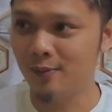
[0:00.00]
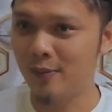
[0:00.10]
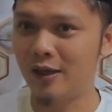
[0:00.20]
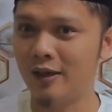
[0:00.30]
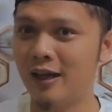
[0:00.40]

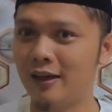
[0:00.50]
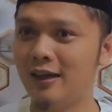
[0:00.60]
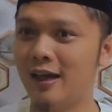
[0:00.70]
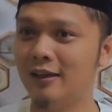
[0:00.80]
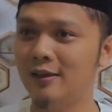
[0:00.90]
pakai
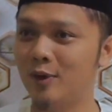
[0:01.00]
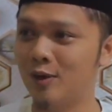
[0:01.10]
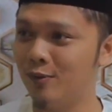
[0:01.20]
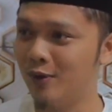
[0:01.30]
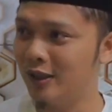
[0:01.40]
laki-laki
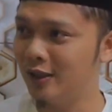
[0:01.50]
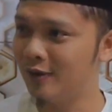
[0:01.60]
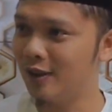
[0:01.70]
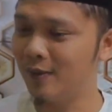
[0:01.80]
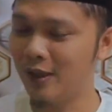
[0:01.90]
perempuan
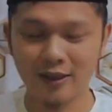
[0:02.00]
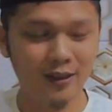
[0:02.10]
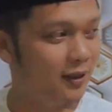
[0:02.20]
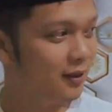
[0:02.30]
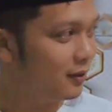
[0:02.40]
itu kan
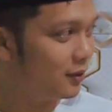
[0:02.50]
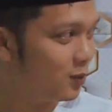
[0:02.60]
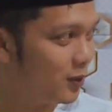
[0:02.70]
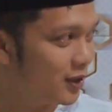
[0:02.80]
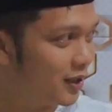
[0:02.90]
pakainya
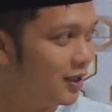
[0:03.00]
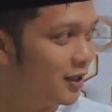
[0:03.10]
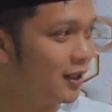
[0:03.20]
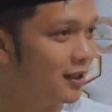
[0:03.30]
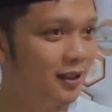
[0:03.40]
cuma
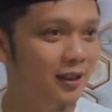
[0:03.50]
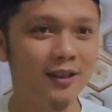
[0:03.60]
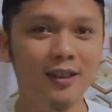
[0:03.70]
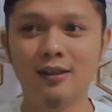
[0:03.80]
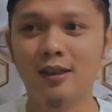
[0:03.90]
segini saja
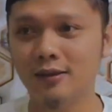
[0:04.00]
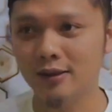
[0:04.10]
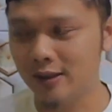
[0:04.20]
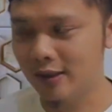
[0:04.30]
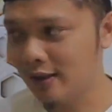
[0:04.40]
kelihatan
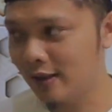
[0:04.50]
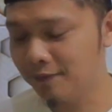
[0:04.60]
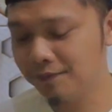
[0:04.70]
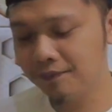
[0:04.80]
bedanya